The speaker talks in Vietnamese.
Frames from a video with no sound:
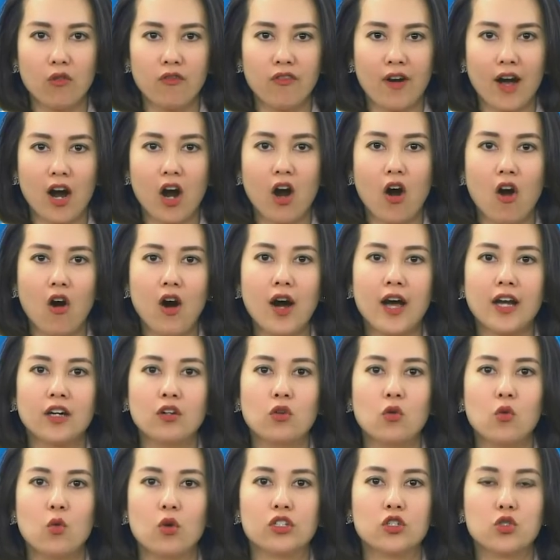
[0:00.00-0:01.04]
và khó khăn
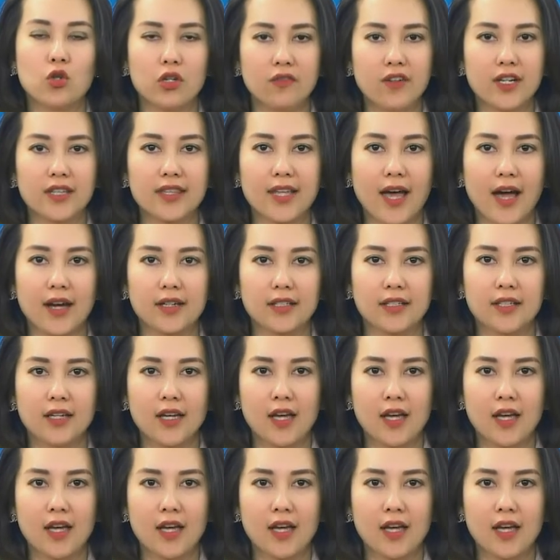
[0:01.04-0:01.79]
của chuỗi vận tải.